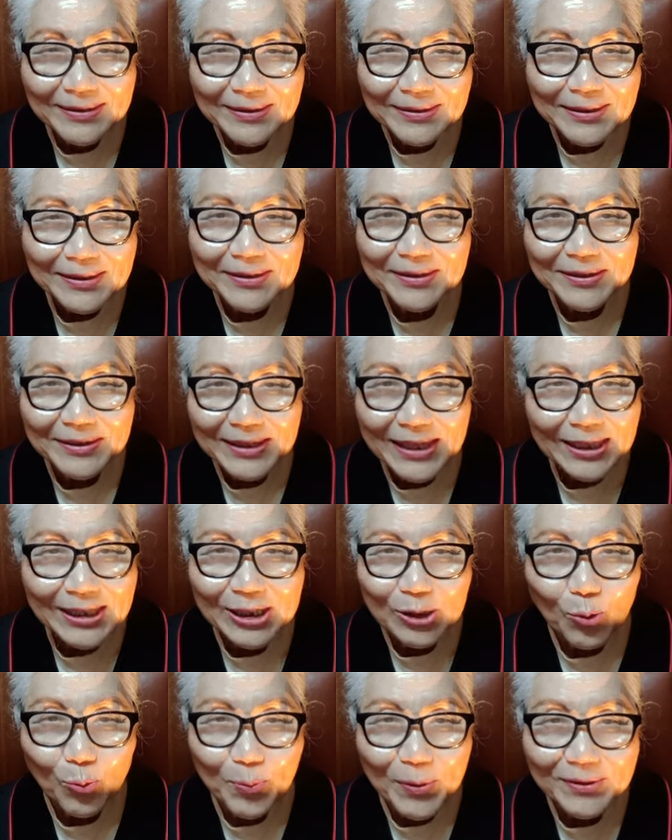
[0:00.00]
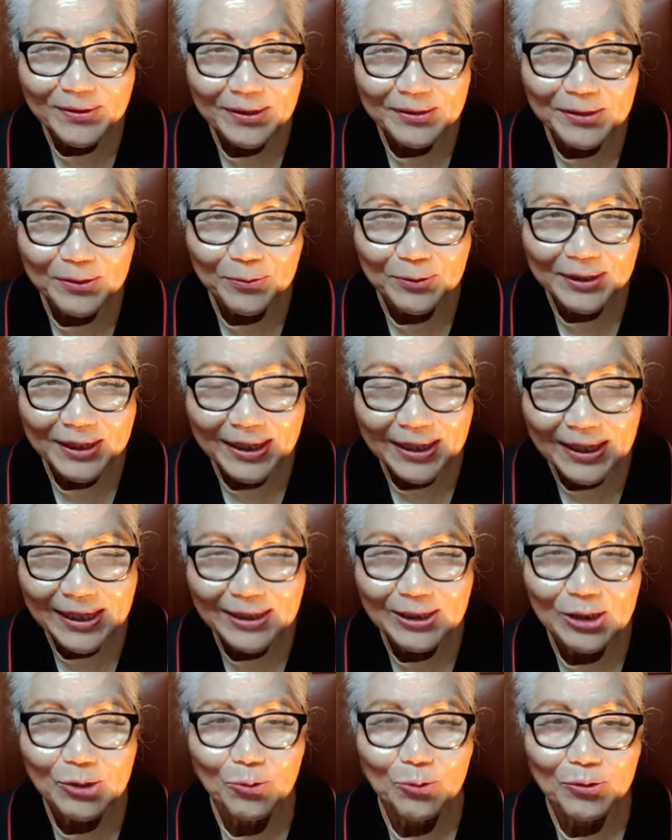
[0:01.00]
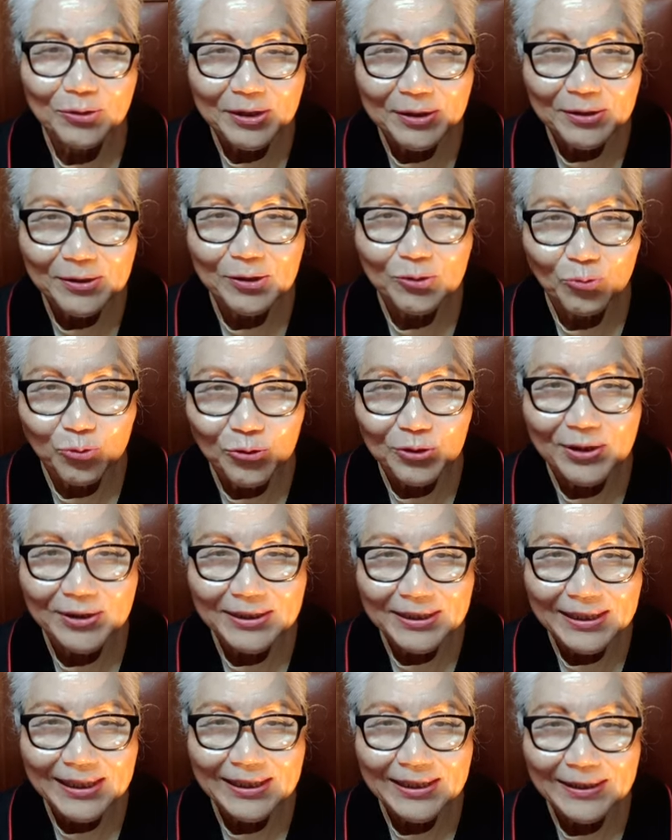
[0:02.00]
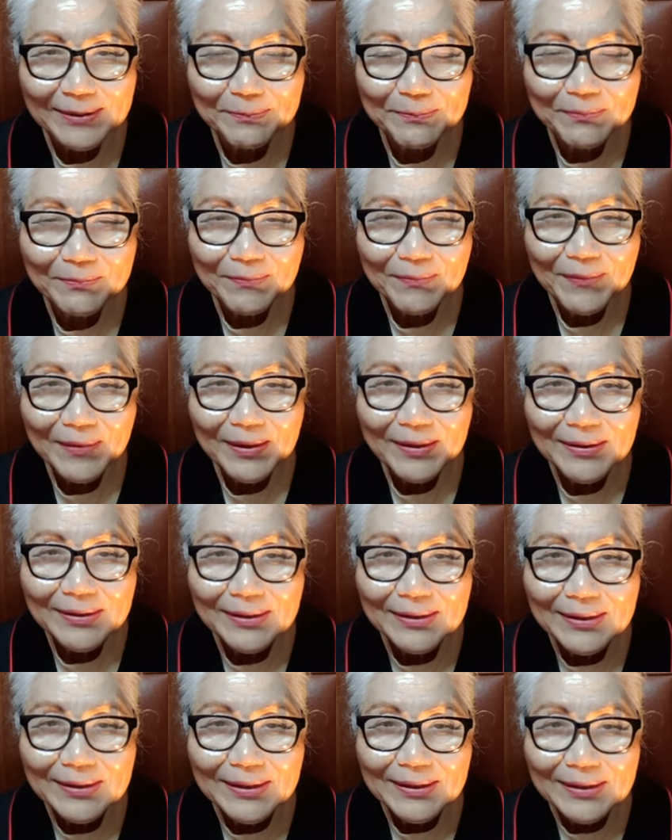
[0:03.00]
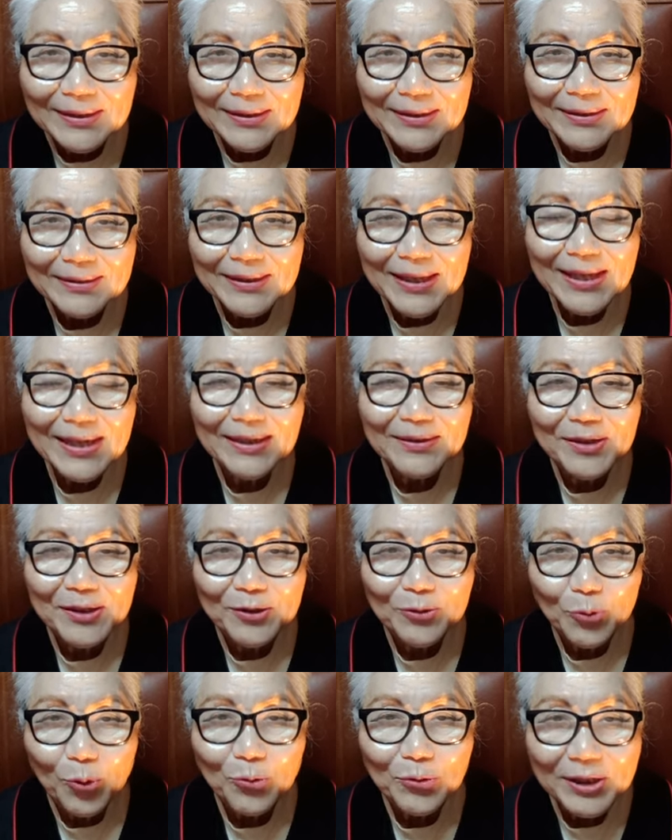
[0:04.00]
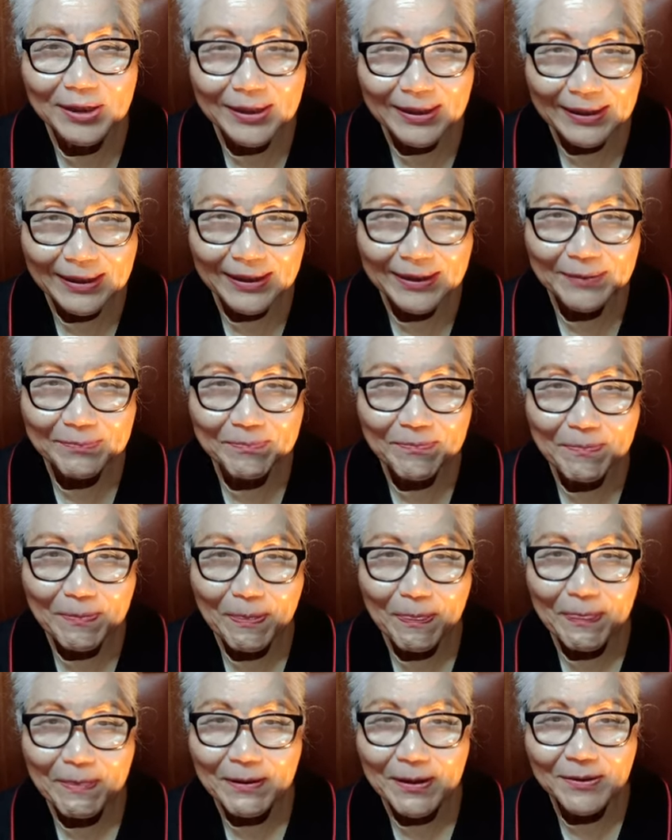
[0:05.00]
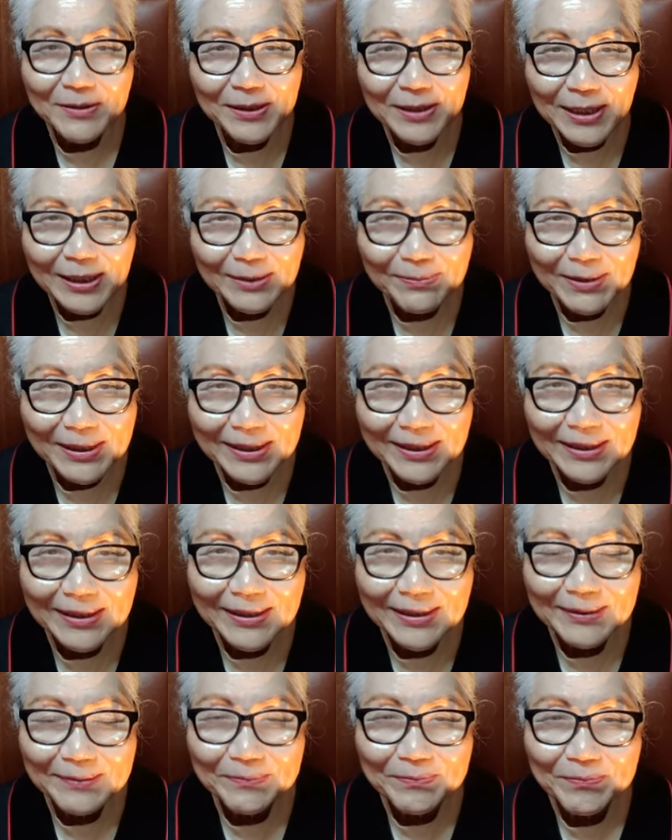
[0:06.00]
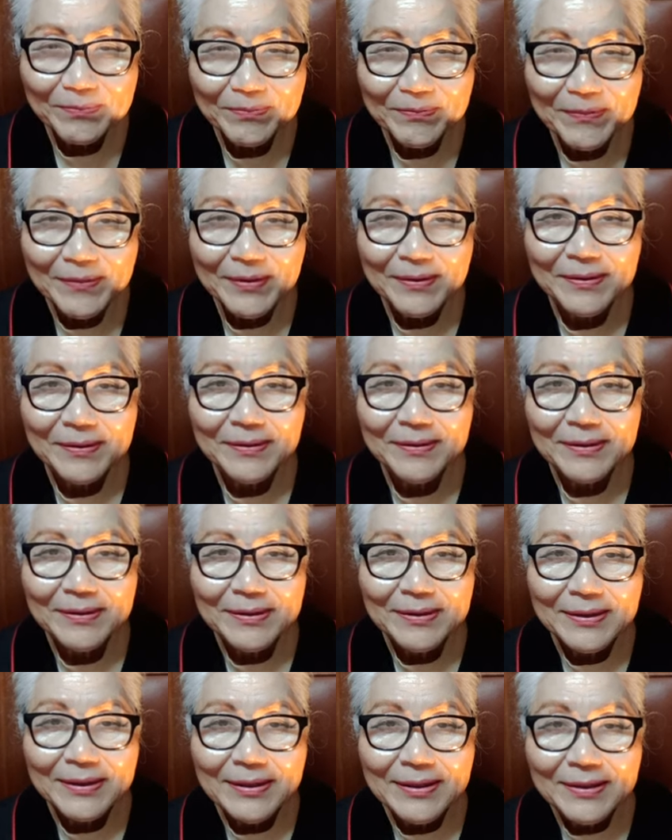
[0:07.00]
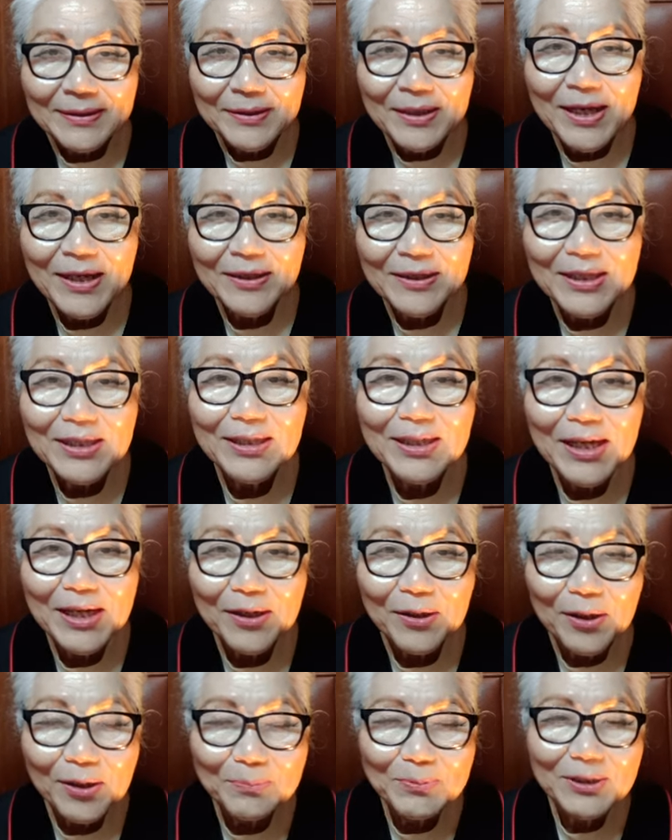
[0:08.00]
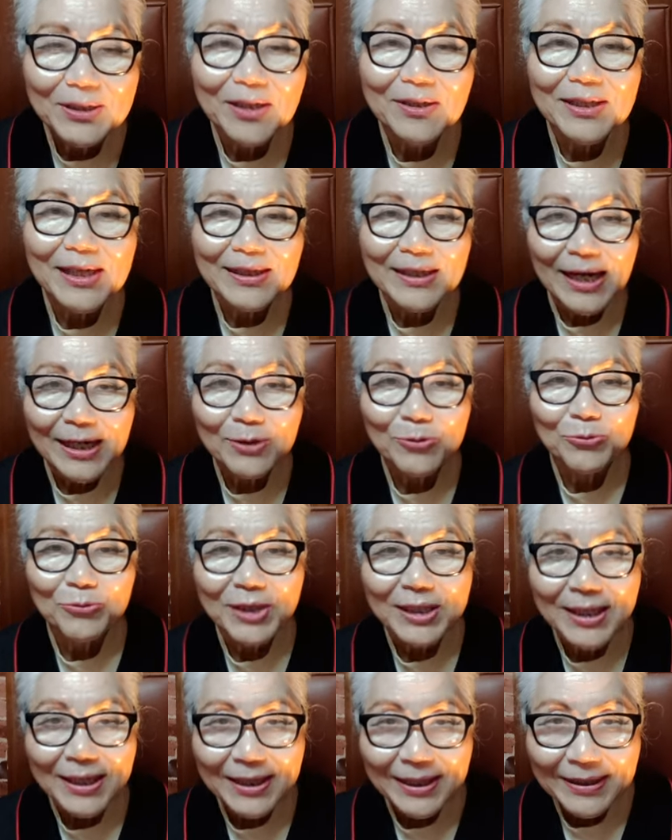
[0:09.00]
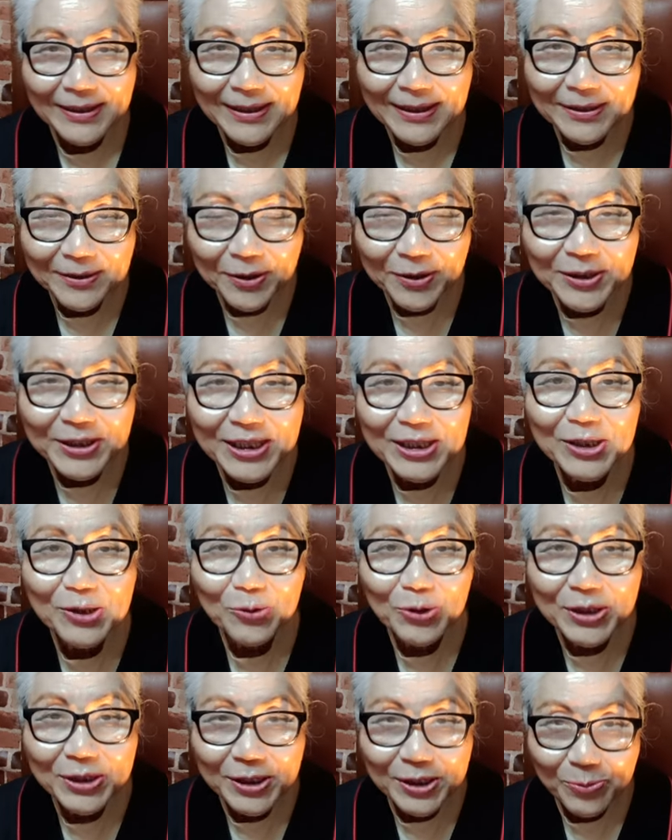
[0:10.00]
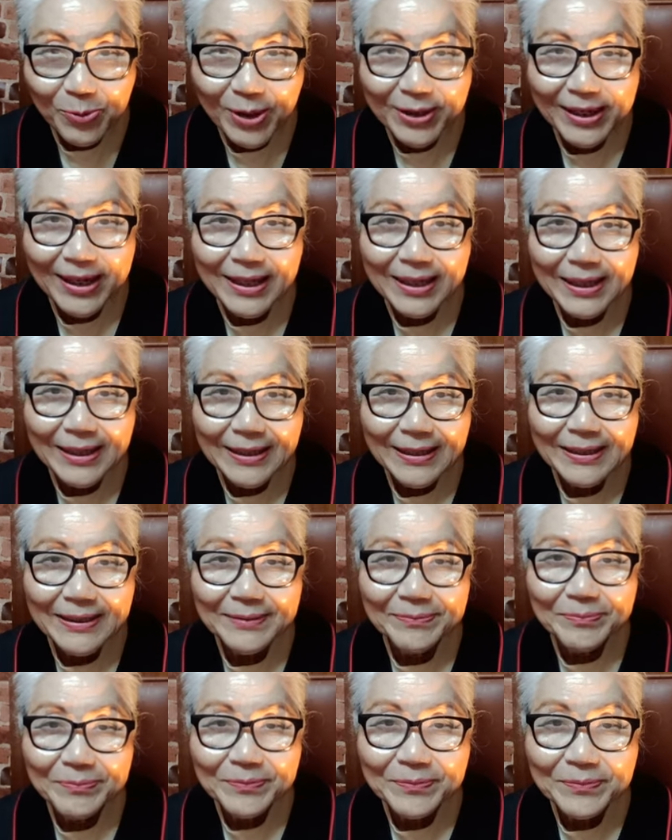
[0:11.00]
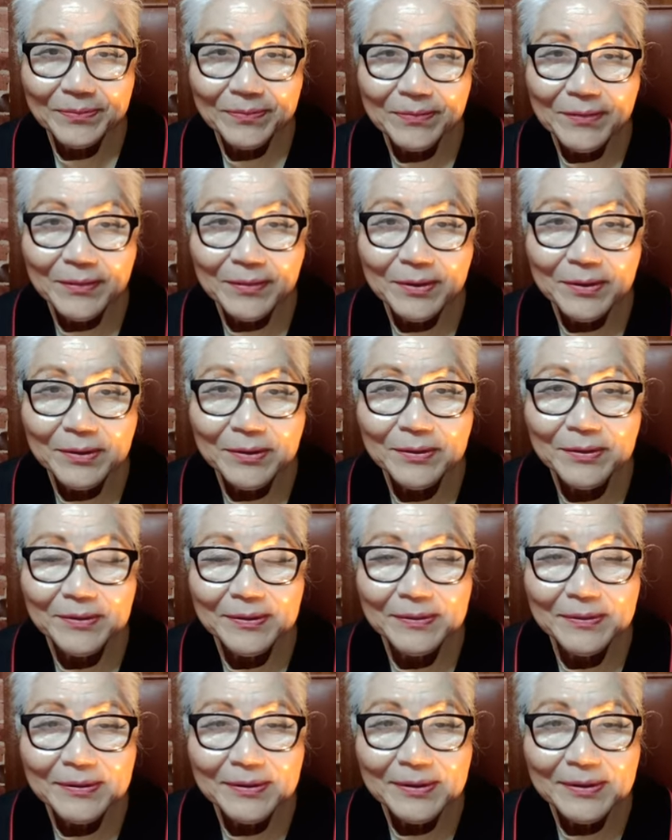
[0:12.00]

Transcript: 그들은 다 지옥 백성이고 다 지옥으로 떨어져 죽을 것이다. 어, 내가 너를 도우리라. 걱정하지 마라. 어, 내 뒤에 엄청난 할군대가 너를 지키고 있는 걸 봐라. 예.